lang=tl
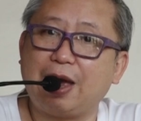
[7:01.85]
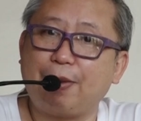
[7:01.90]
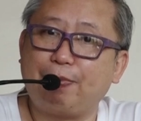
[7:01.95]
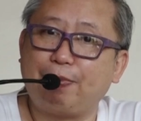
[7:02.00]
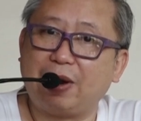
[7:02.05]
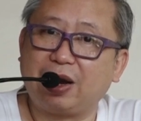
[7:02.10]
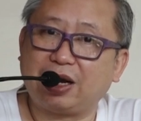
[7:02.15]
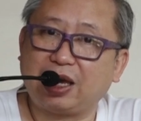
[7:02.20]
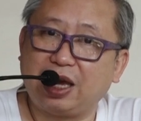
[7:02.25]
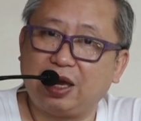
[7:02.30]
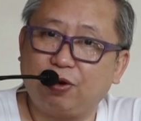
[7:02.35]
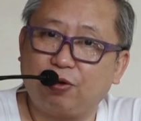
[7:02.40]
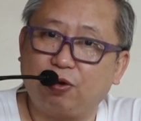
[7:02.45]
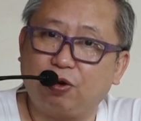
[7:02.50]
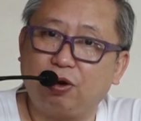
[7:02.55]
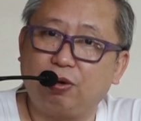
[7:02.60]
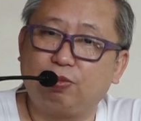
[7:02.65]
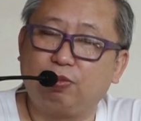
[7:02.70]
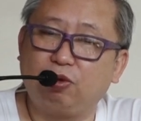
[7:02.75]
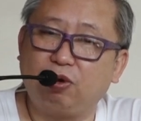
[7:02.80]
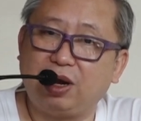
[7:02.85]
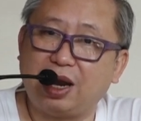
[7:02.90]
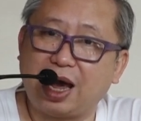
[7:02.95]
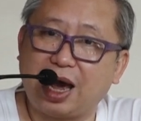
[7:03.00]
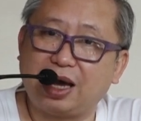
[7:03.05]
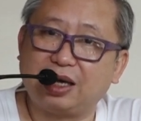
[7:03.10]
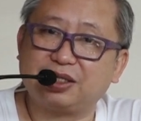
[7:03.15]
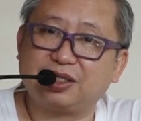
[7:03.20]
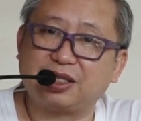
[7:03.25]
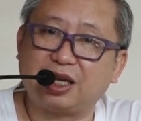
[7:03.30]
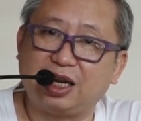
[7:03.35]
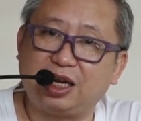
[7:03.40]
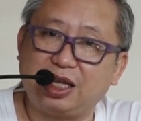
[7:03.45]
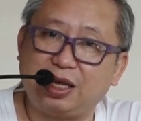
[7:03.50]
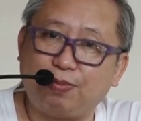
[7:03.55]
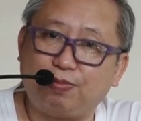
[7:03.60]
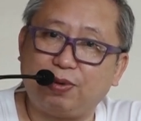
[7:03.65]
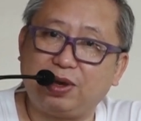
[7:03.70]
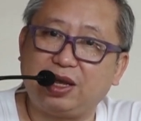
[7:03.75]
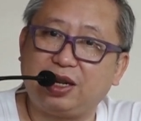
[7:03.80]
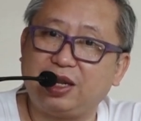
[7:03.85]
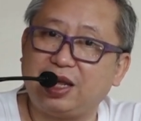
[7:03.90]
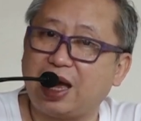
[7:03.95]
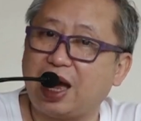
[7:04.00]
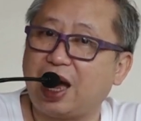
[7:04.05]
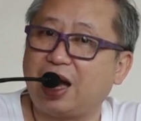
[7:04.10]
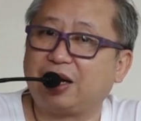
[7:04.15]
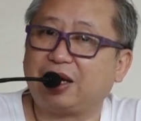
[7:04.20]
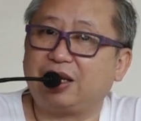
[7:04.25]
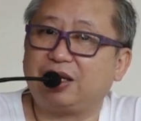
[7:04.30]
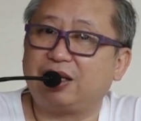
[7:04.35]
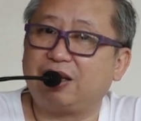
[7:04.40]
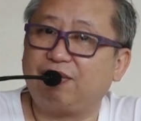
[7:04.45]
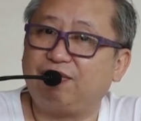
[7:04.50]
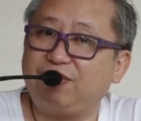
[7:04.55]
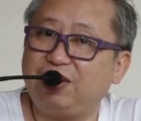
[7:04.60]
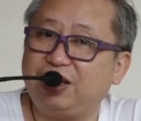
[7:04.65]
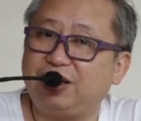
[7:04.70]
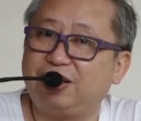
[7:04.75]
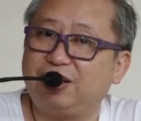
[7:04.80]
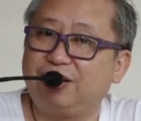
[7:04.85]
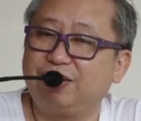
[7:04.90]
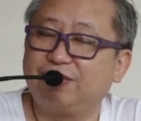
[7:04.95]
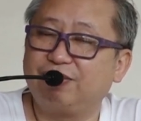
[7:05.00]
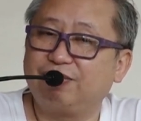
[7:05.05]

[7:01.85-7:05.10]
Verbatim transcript: ay parehong mula sa lipi ni Haring David.